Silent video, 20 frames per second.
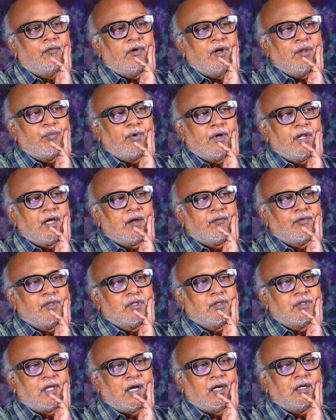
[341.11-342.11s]
வெளிப்படையாக
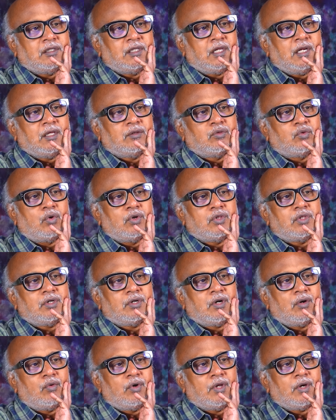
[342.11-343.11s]
வந்து தாக்குதலை
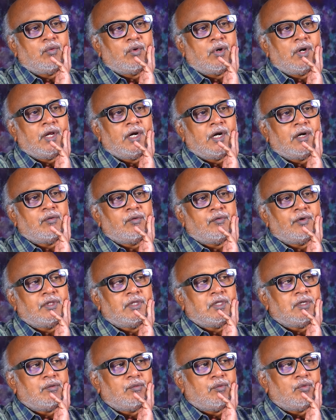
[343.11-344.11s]
தொடுத்திருக்கக்கூடிய ஒரு நிகழ்வு
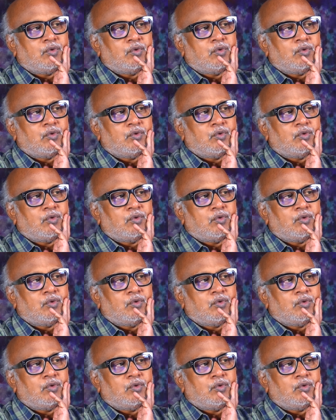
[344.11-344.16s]
வந்து